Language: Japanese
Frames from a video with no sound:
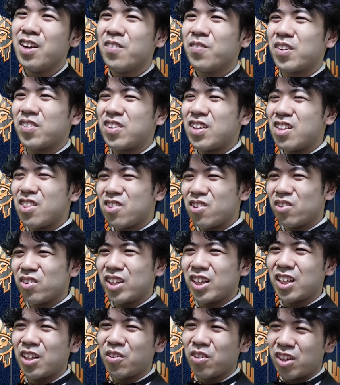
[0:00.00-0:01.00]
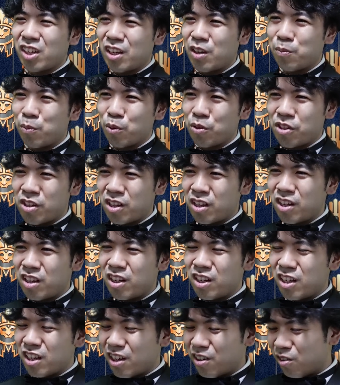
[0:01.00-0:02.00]
戦場出た時に墓地
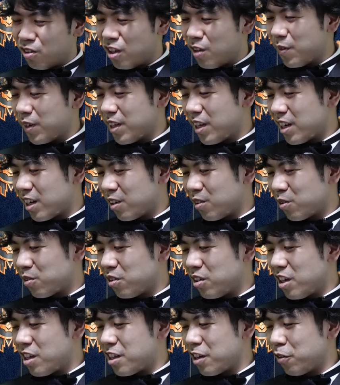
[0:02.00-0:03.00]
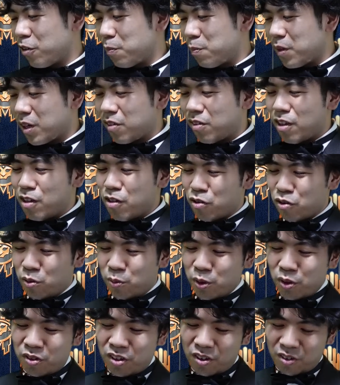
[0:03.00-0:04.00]
にある2マナ以下のクリーチャーを1匹戦場を
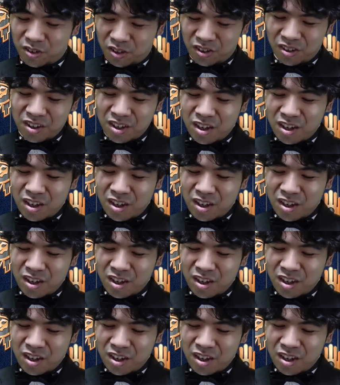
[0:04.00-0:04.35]
戻せると。